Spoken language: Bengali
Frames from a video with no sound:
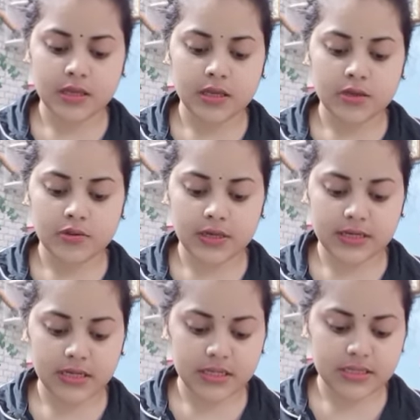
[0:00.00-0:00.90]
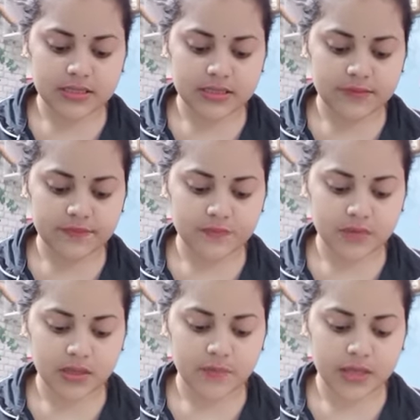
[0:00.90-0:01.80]
তো এটা নিয়েছি
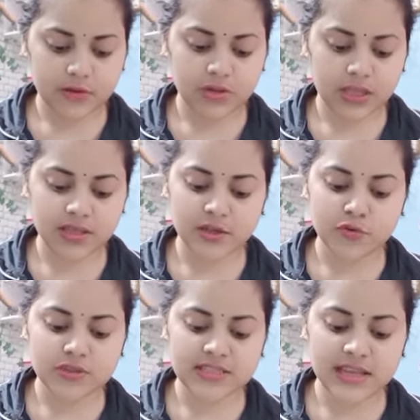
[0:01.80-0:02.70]
আমি এত তাড়াতাড়ি করছি